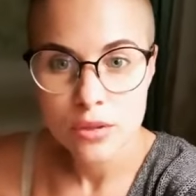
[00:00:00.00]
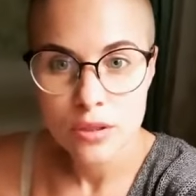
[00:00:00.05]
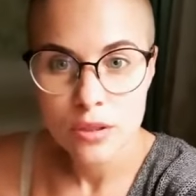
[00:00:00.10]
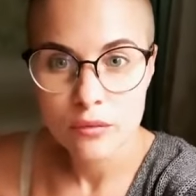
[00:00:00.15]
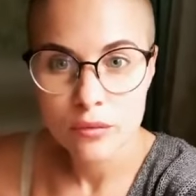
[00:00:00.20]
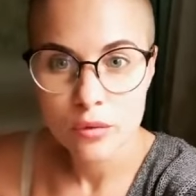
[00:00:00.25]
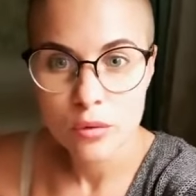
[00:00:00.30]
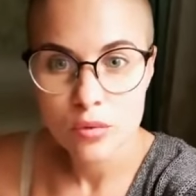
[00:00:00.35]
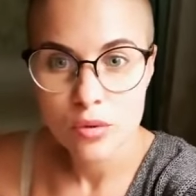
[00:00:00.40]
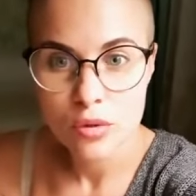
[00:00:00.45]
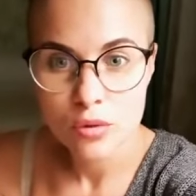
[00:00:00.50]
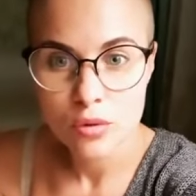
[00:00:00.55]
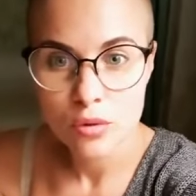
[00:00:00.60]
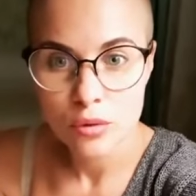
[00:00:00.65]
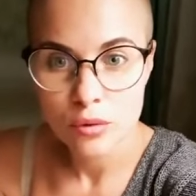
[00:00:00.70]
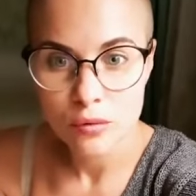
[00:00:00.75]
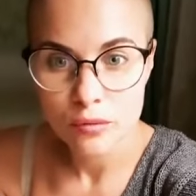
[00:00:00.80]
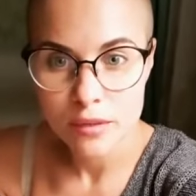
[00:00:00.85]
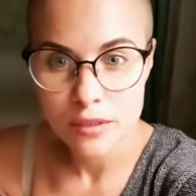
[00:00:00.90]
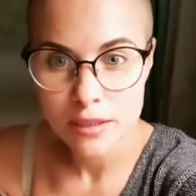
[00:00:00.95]
Дело в том,
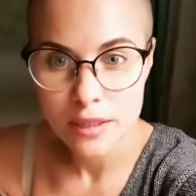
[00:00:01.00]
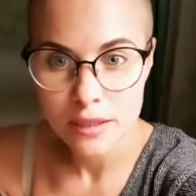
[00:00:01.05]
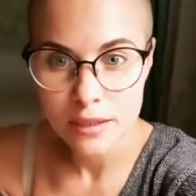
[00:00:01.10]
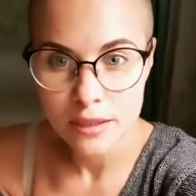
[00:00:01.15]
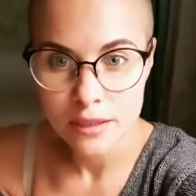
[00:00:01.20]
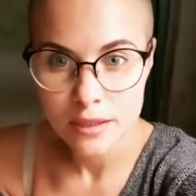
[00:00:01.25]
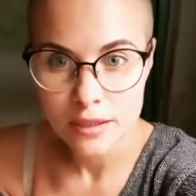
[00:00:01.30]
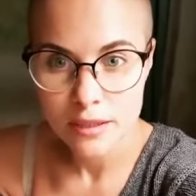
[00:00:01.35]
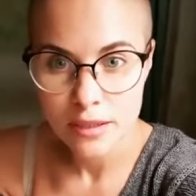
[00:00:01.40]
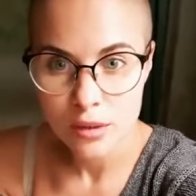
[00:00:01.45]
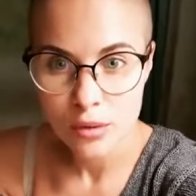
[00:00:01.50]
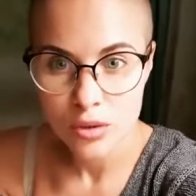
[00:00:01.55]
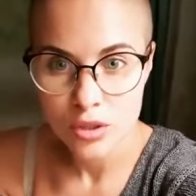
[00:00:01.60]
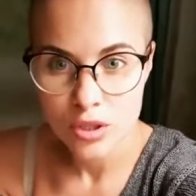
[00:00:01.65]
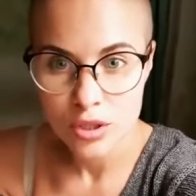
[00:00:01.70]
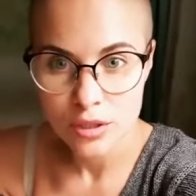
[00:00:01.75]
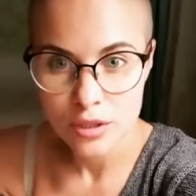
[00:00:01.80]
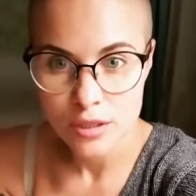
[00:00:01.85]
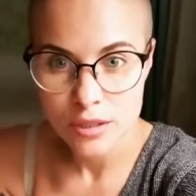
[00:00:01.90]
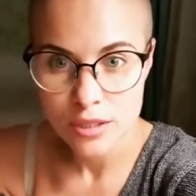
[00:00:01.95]
что весна-то не
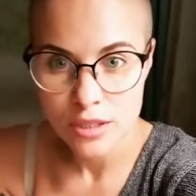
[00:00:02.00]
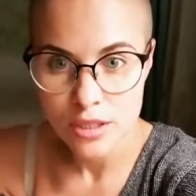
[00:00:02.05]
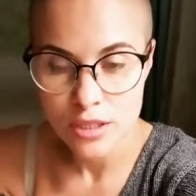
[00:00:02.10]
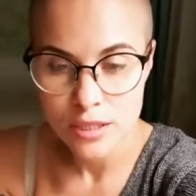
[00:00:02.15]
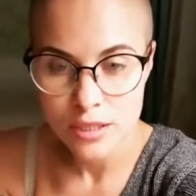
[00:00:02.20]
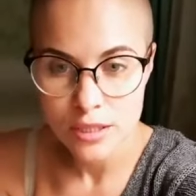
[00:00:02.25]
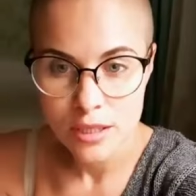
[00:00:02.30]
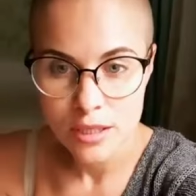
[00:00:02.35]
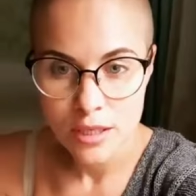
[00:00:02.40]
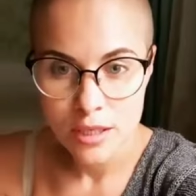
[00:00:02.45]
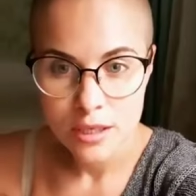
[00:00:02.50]
закончилась, сейчас